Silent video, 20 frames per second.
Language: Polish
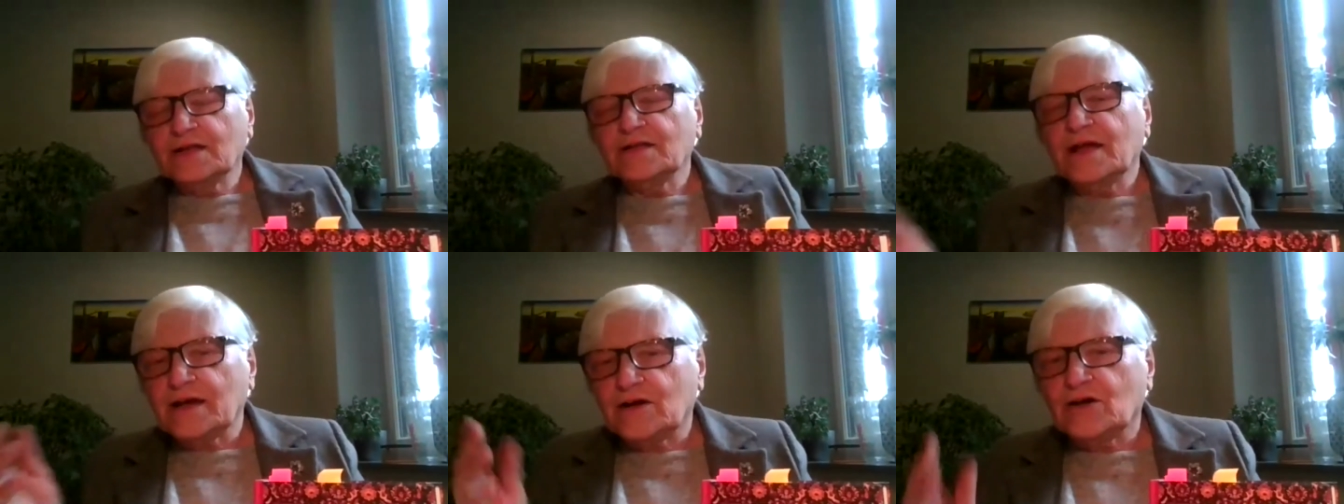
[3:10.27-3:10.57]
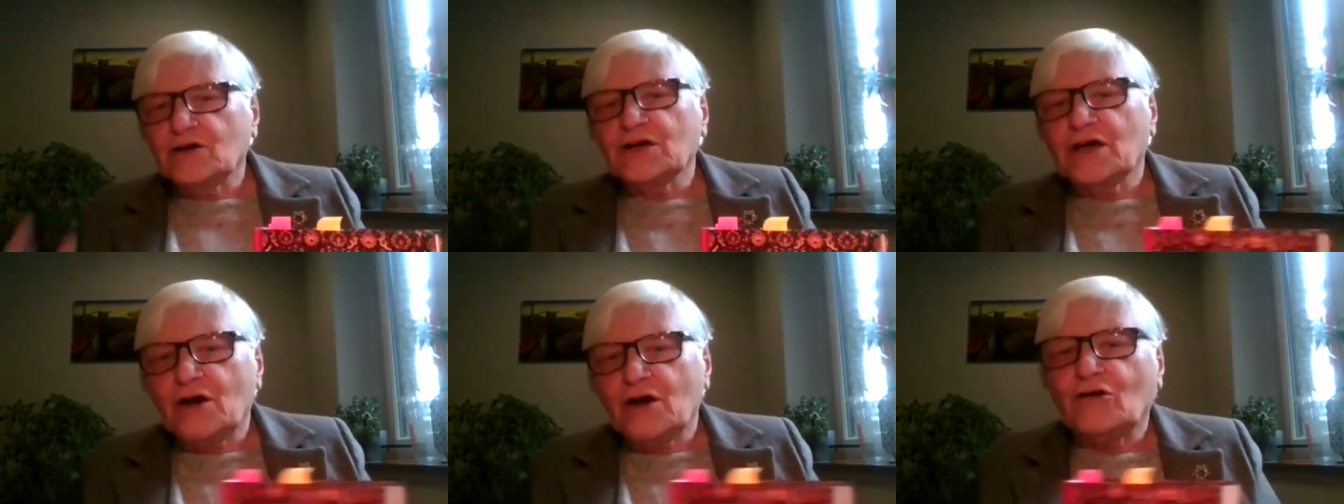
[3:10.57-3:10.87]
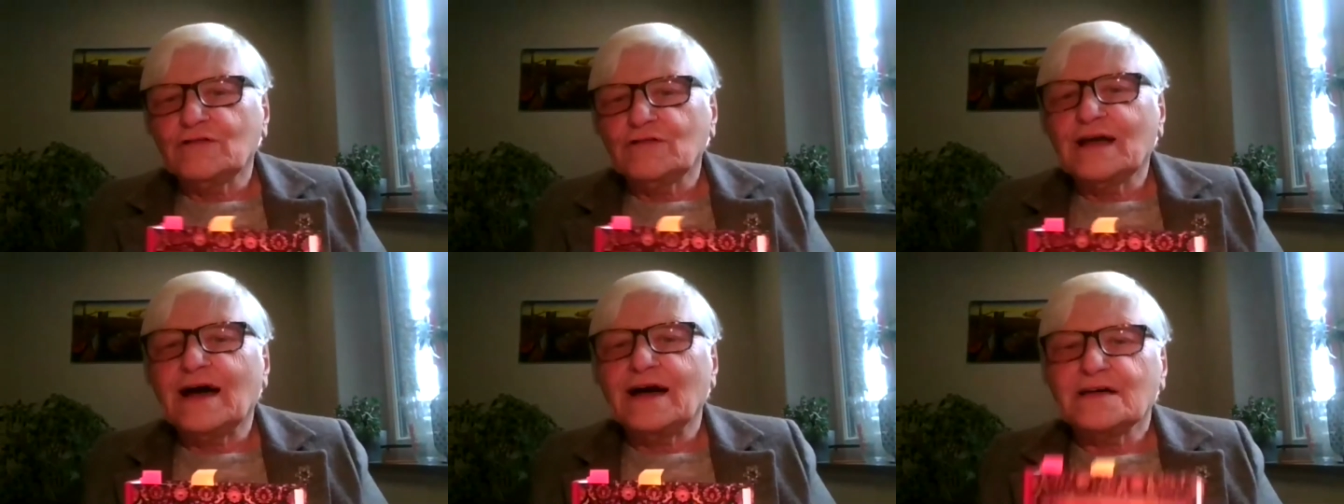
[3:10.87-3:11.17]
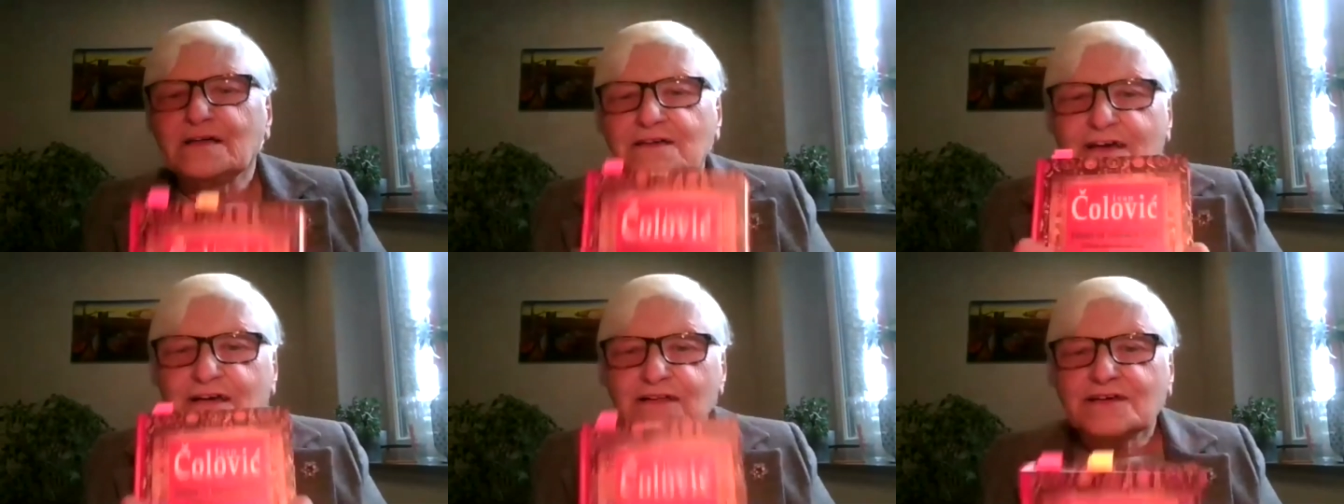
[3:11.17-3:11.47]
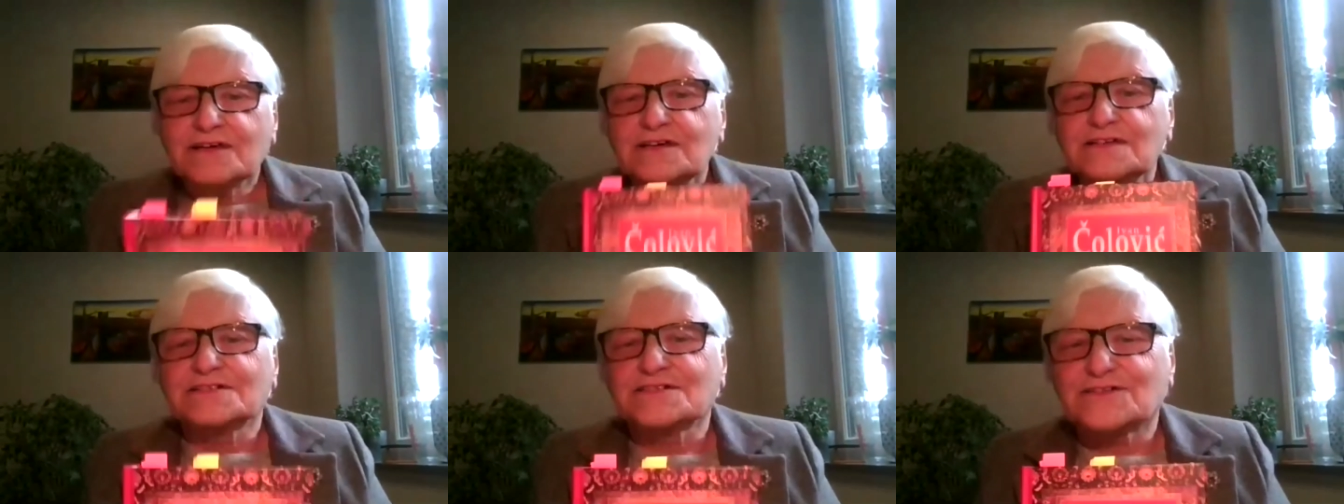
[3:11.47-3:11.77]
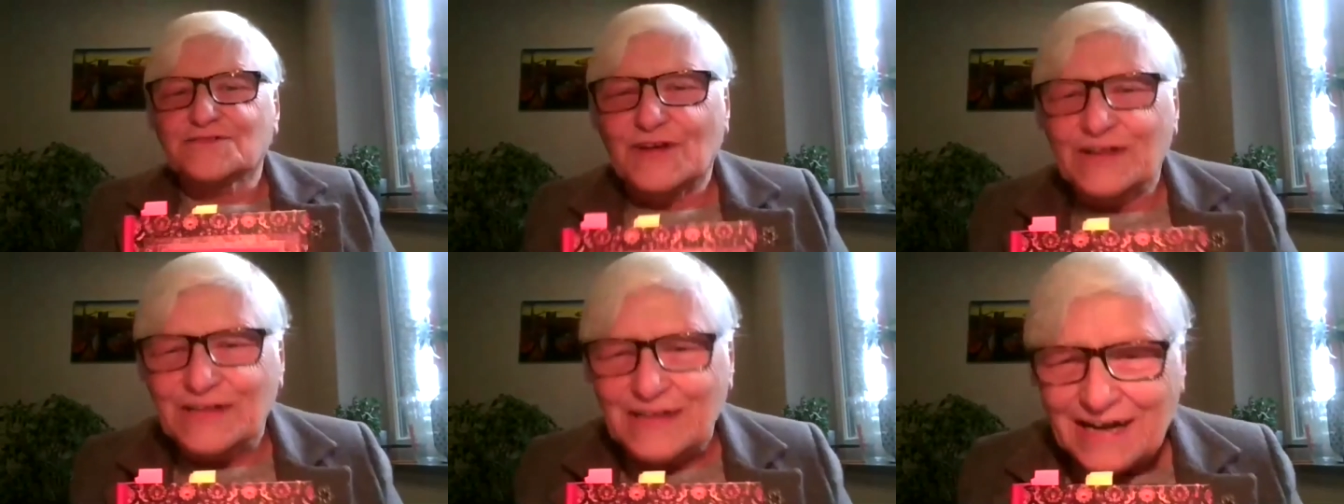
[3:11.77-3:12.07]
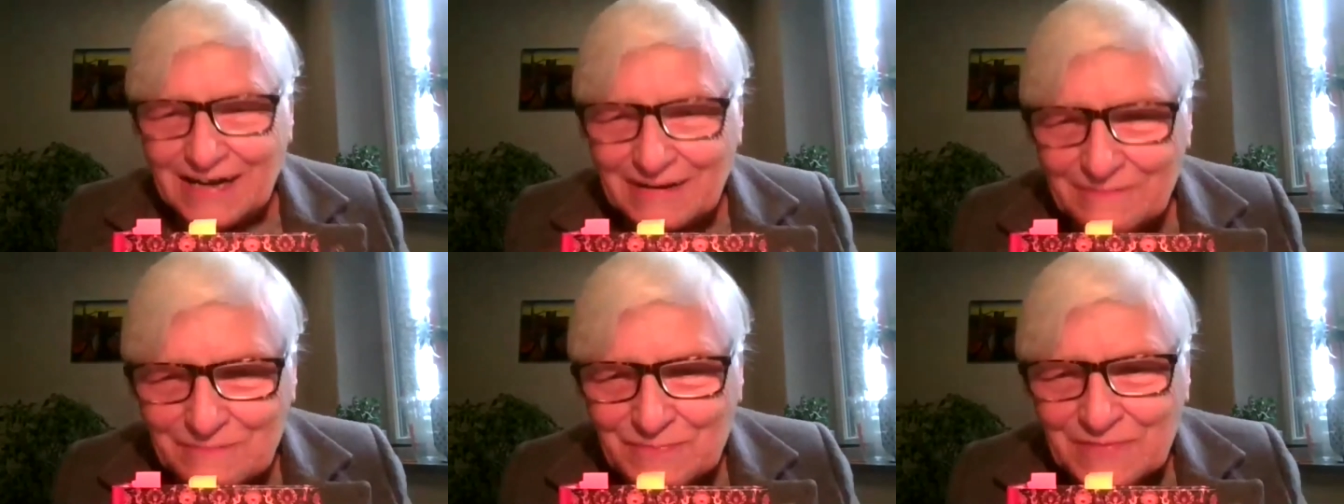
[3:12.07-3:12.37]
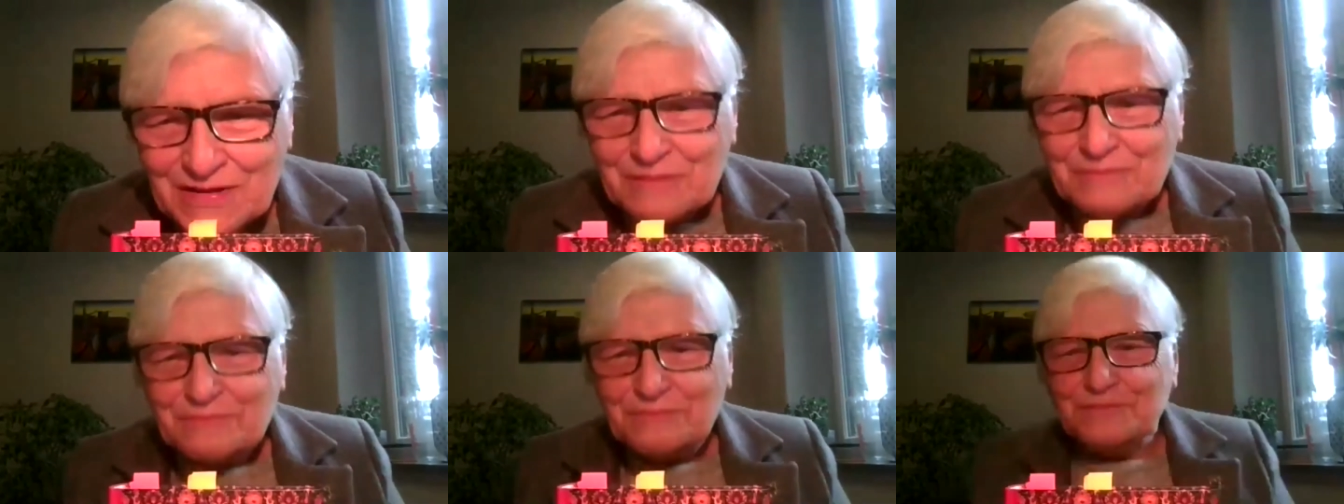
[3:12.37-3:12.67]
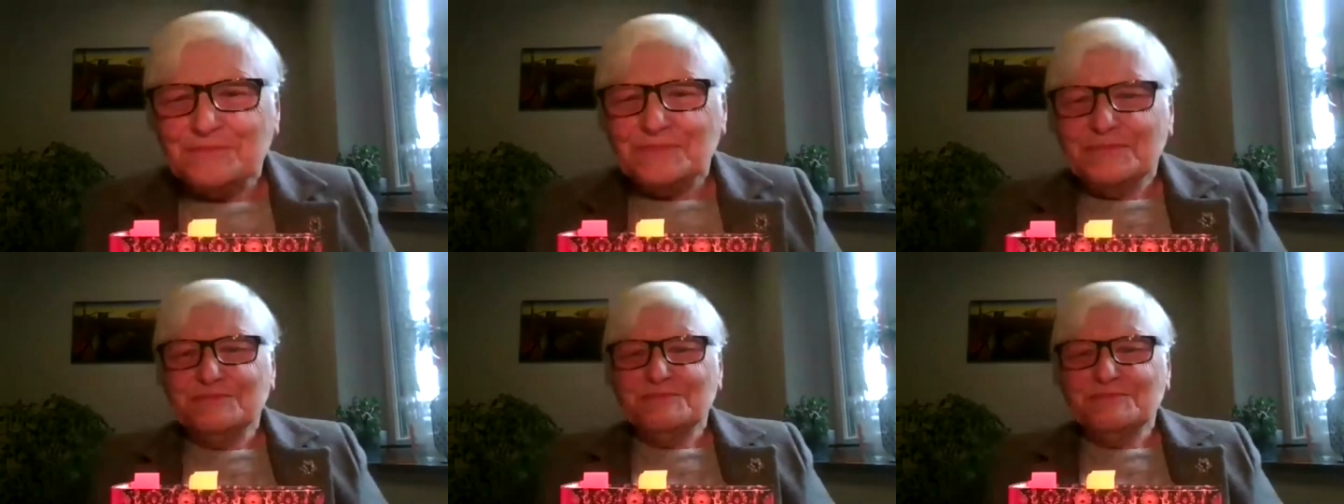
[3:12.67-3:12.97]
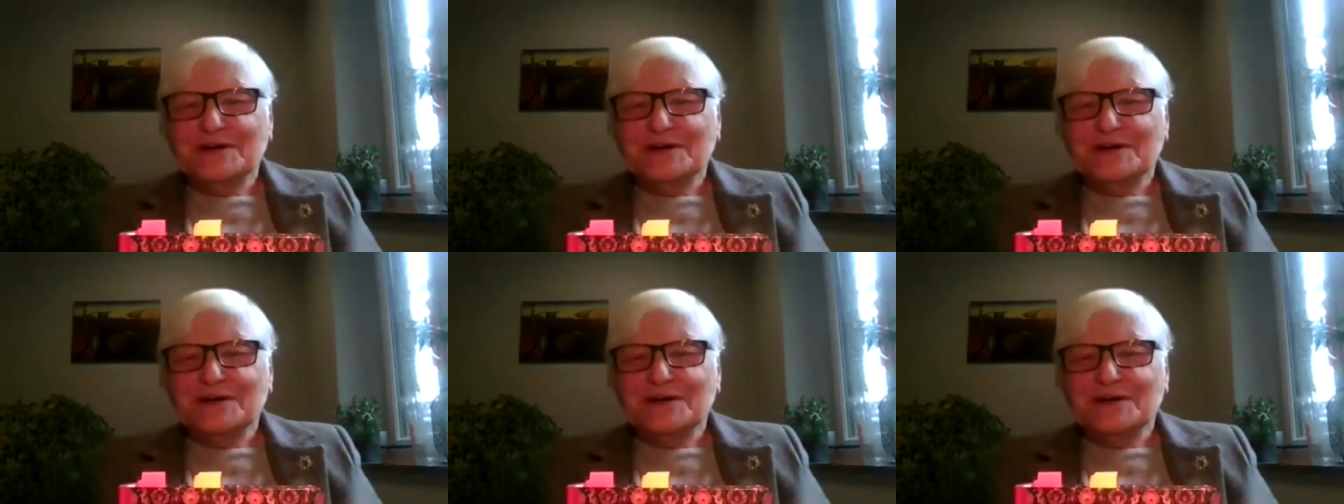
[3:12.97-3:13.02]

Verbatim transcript: że jest jednolita, choć było nas cztery.